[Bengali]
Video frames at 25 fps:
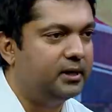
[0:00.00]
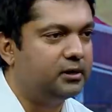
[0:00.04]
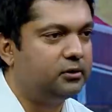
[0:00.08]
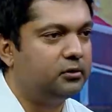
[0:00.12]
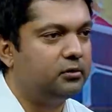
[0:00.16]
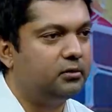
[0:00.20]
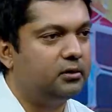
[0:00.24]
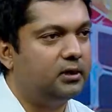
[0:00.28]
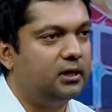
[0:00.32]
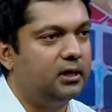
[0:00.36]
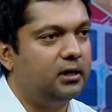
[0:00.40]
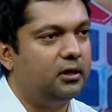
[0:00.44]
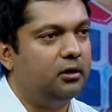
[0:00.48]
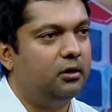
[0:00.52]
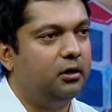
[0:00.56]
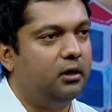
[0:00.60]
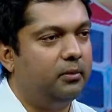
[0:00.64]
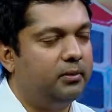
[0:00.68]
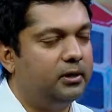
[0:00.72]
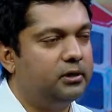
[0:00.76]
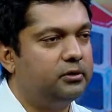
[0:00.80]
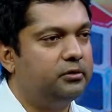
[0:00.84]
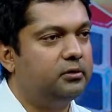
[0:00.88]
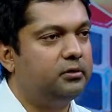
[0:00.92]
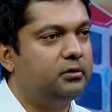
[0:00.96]
মাসুদ রানা
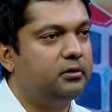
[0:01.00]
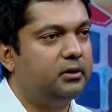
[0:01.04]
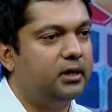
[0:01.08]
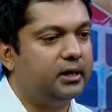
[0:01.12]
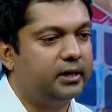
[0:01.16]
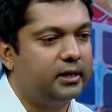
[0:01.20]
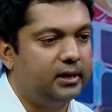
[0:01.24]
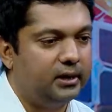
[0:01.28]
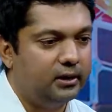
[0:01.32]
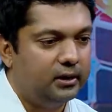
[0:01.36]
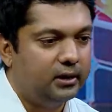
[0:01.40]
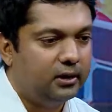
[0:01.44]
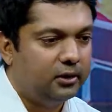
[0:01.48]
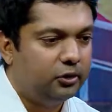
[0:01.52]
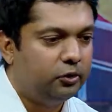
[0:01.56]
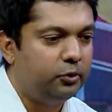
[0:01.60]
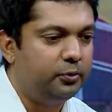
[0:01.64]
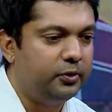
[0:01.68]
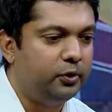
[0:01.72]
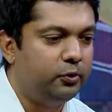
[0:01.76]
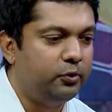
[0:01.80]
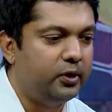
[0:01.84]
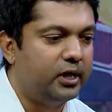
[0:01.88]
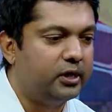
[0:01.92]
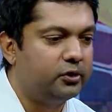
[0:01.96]
হবার জন্য নাকি তুমি
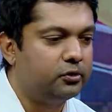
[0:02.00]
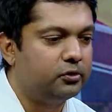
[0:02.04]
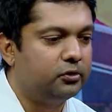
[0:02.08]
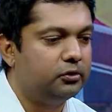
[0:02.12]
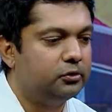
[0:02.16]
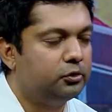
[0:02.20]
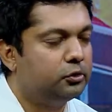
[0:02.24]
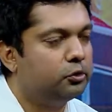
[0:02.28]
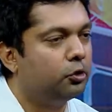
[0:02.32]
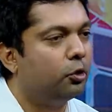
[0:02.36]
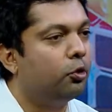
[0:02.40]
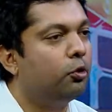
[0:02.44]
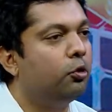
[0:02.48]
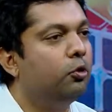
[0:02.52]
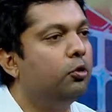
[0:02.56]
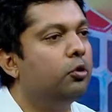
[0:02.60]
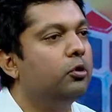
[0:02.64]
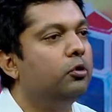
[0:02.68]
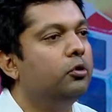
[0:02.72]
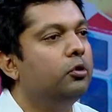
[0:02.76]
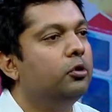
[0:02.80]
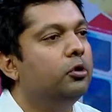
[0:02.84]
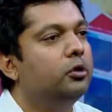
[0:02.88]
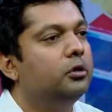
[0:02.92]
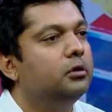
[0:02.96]
দুই একজন যোগ্য
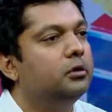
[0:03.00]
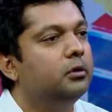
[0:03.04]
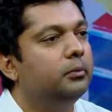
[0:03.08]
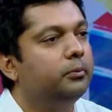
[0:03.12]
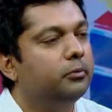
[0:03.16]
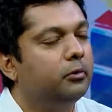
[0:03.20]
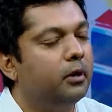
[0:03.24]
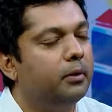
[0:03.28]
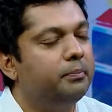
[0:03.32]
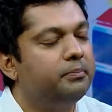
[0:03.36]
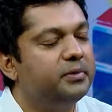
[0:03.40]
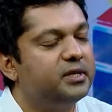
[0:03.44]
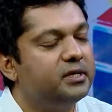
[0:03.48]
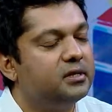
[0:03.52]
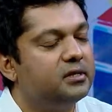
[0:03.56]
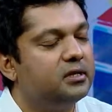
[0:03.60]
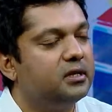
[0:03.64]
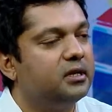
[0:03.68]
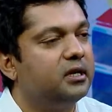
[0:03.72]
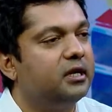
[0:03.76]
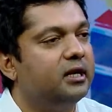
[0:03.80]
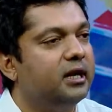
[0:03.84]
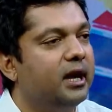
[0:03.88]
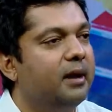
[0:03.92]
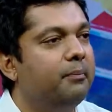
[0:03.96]

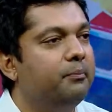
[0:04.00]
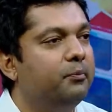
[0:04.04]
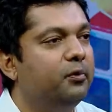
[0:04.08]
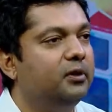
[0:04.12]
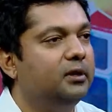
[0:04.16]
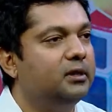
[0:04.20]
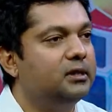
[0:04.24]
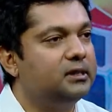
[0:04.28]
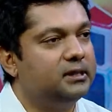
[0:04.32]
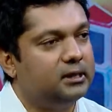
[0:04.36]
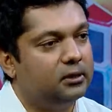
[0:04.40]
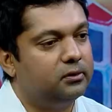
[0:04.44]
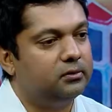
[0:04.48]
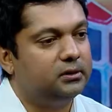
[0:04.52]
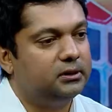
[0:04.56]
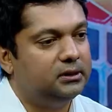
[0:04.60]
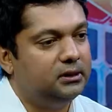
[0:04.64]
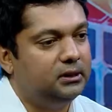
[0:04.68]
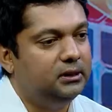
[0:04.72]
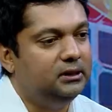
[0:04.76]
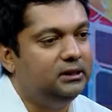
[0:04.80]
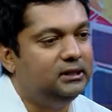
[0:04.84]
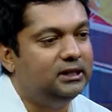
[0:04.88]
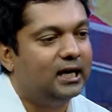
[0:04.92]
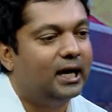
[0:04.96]
কম্পিটিটরের নাম বলতে চাও
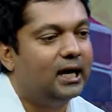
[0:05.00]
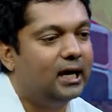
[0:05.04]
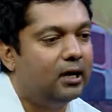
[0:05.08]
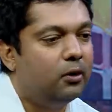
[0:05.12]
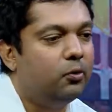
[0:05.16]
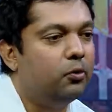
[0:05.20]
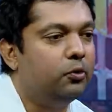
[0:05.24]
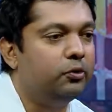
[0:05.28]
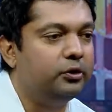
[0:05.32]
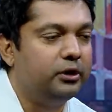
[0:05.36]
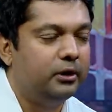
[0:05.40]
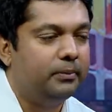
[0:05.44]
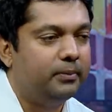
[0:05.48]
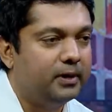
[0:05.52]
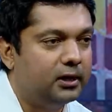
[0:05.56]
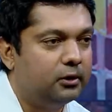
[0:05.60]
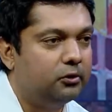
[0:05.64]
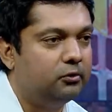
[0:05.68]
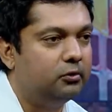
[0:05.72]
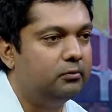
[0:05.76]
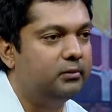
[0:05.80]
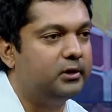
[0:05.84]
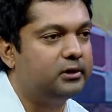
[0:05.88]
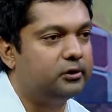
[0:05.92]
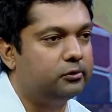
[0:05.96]
যারাও হতে
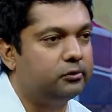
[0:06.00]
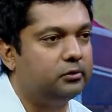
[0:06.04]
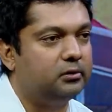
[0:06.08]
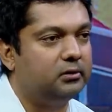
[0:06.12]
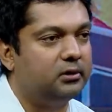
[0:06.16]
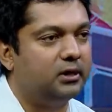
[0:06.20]
পারতো মাসুদ